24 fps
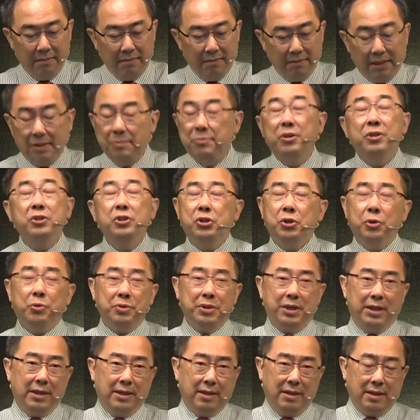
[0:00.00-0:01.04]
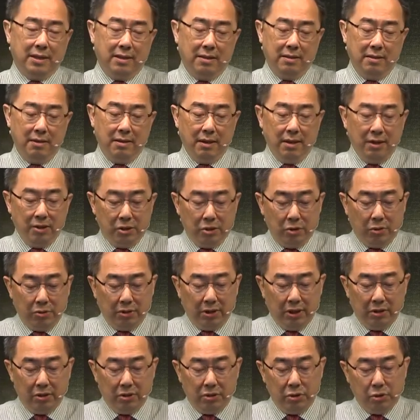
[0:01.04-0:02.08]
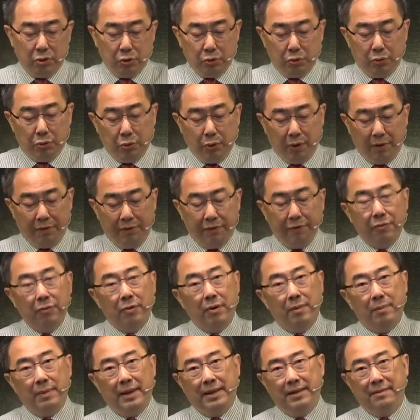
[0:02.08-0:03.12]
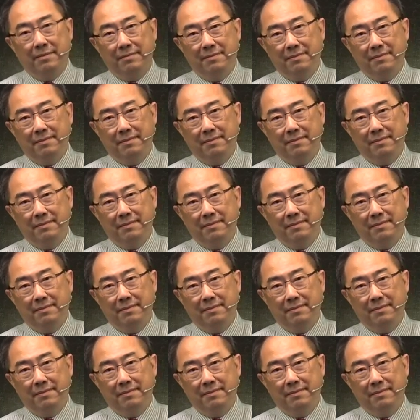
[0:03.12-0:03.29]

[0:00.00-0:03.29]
什么就是修剪呢？修剪就是主对付我们，